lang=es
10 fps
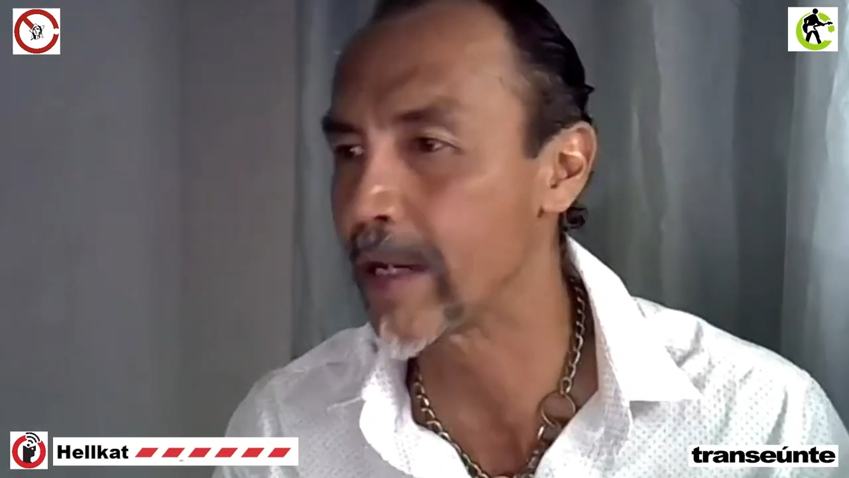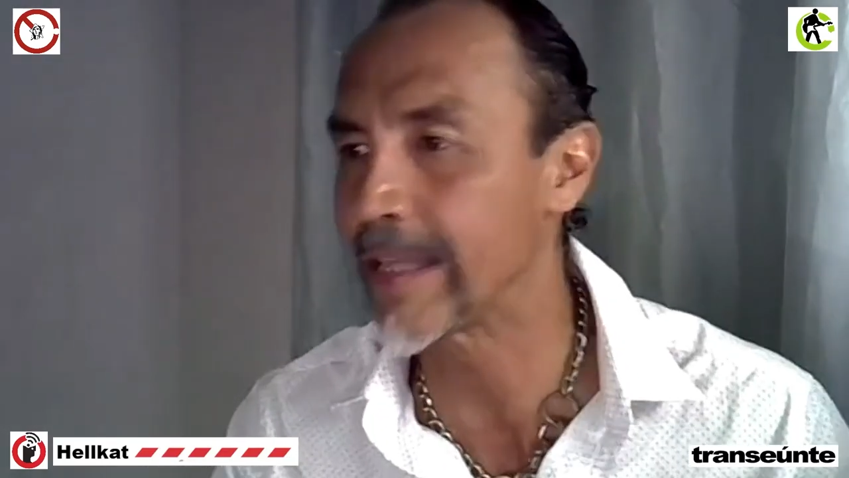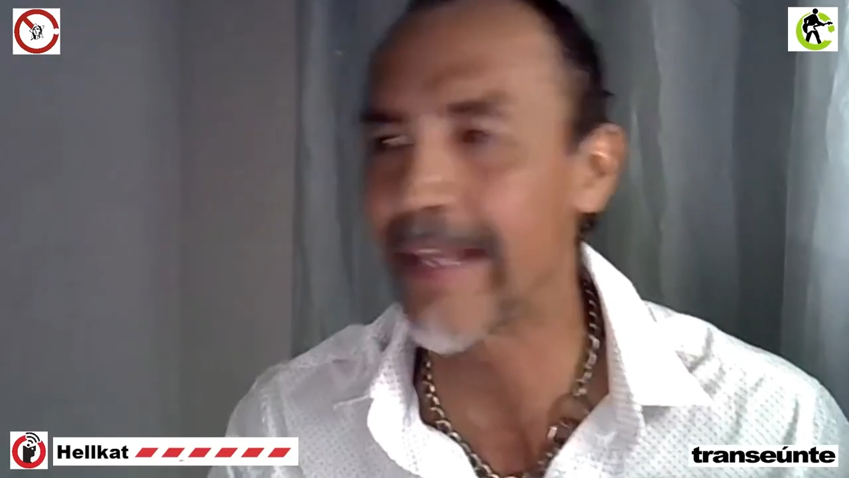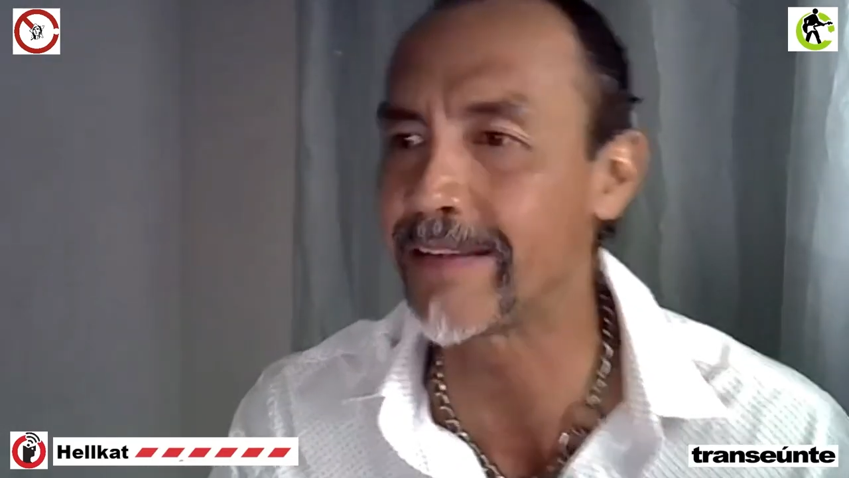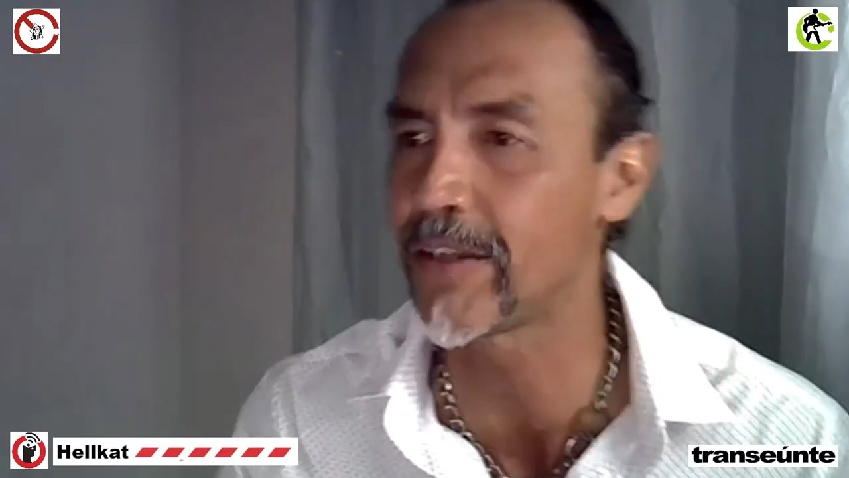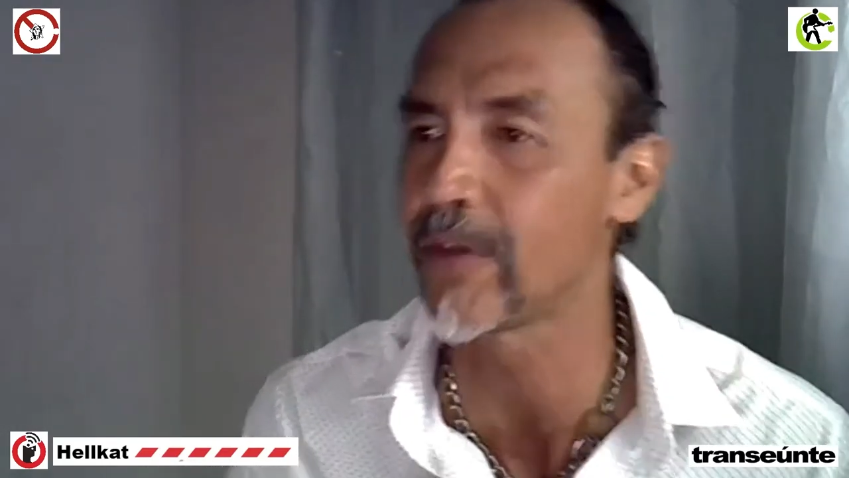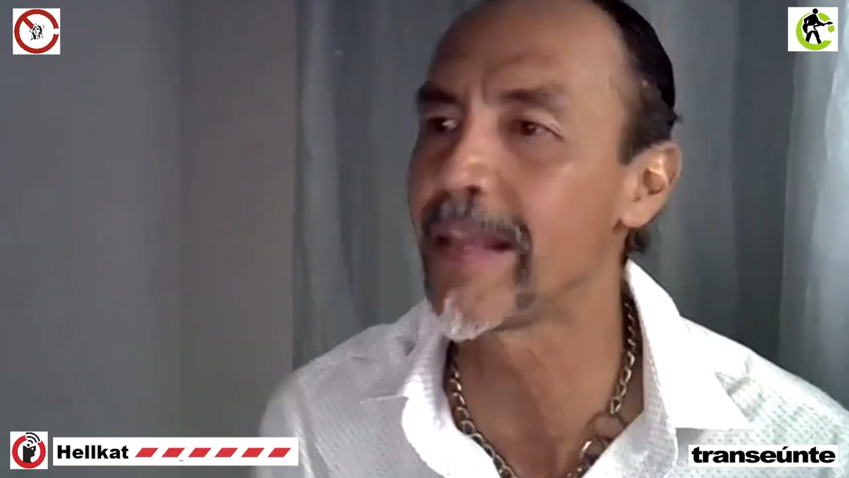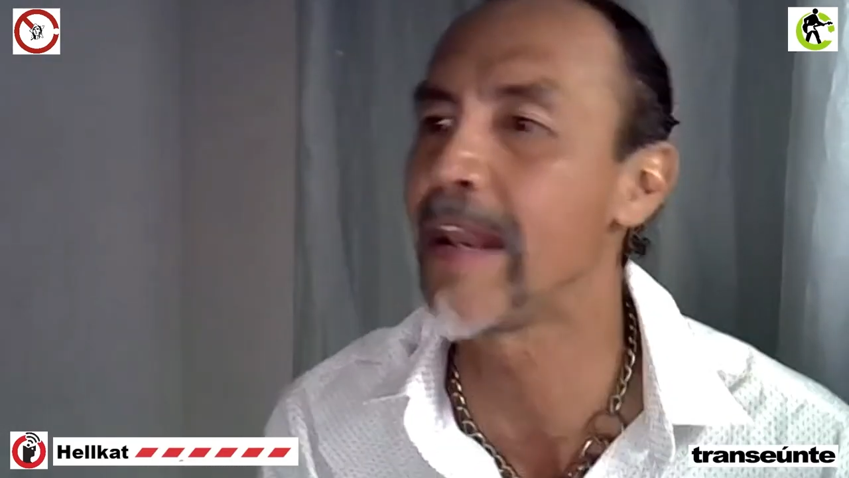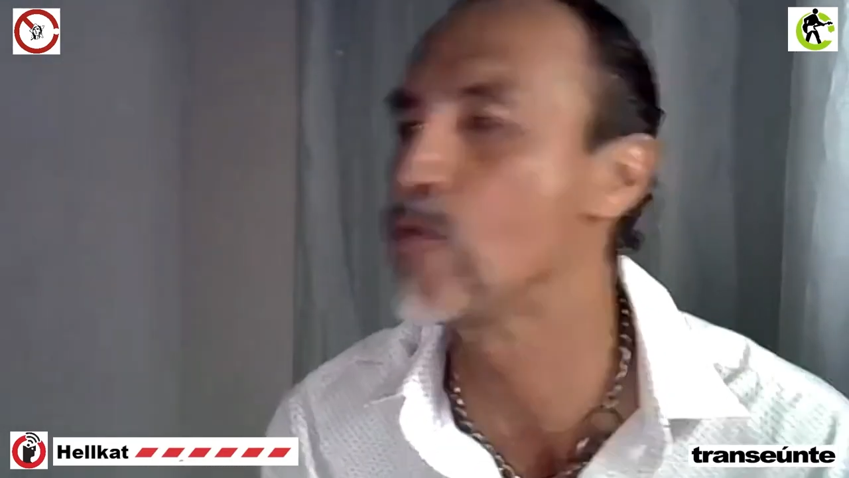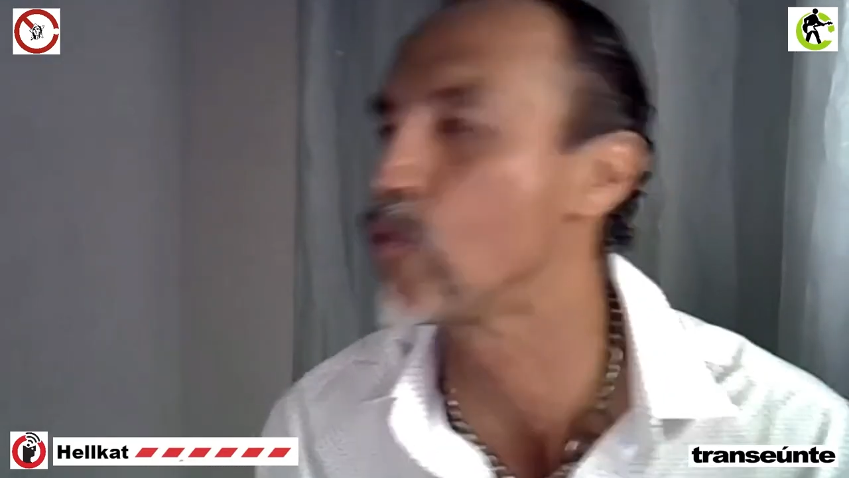intención
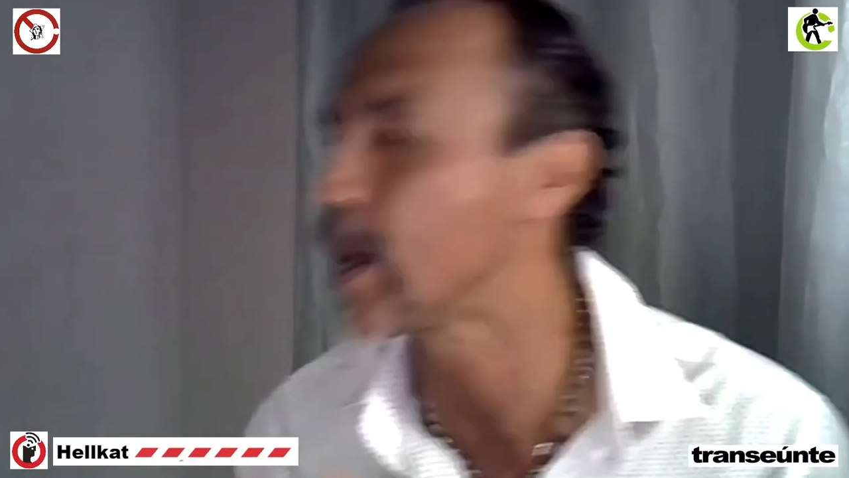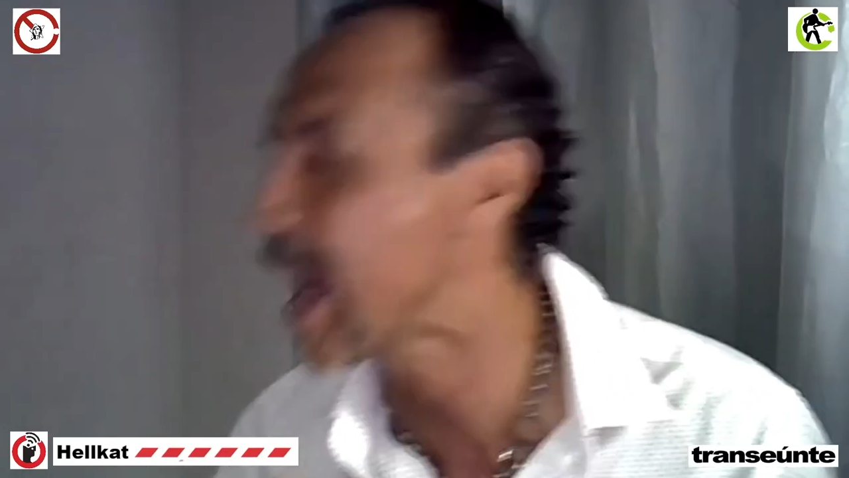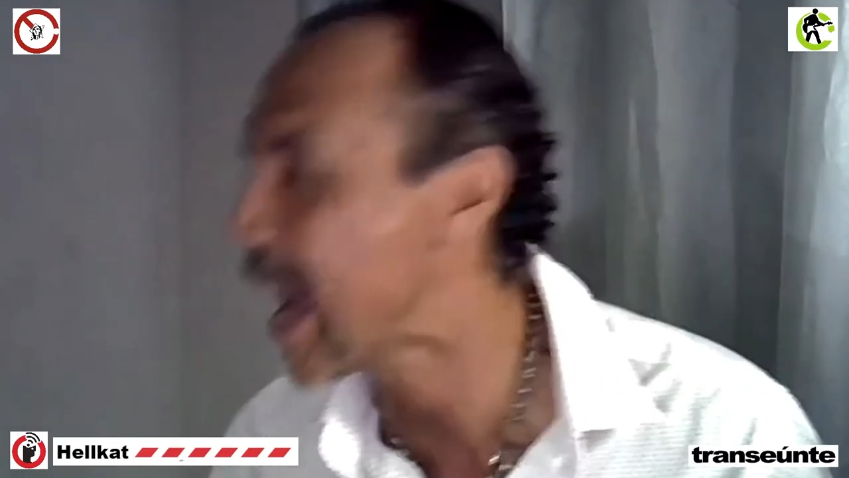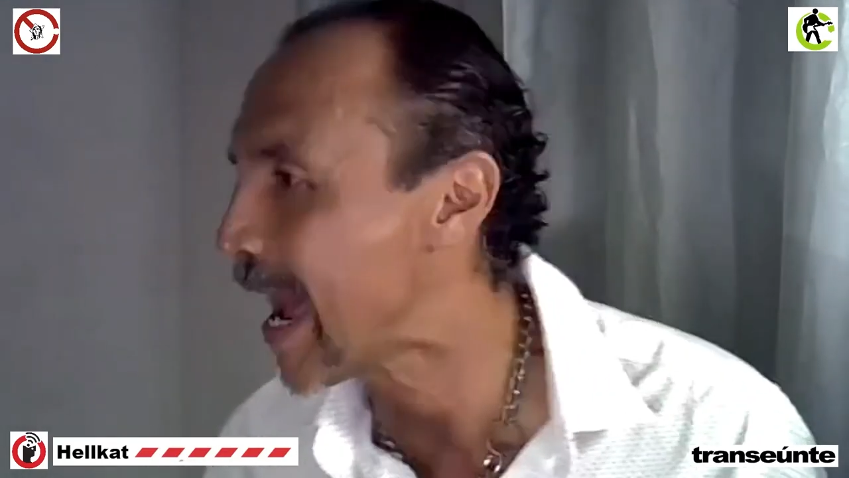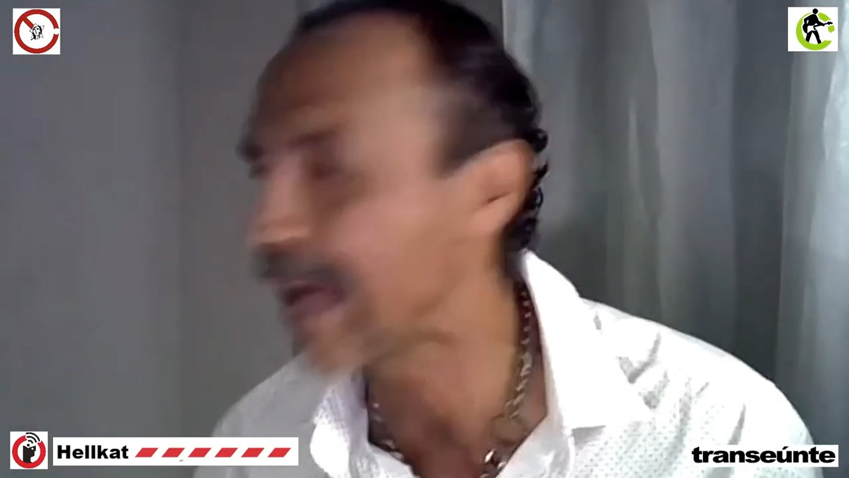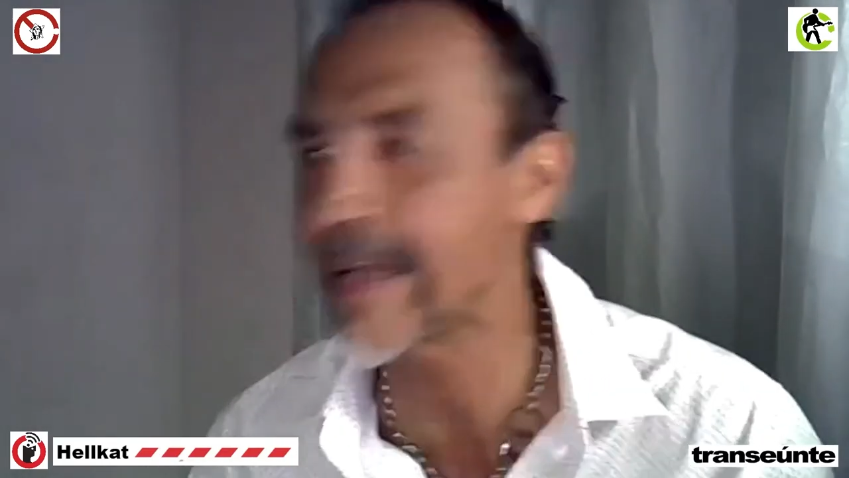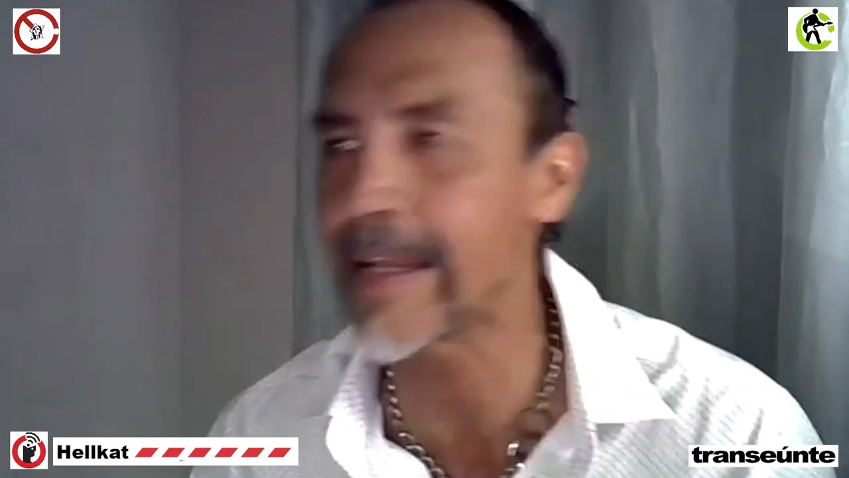de lucrar,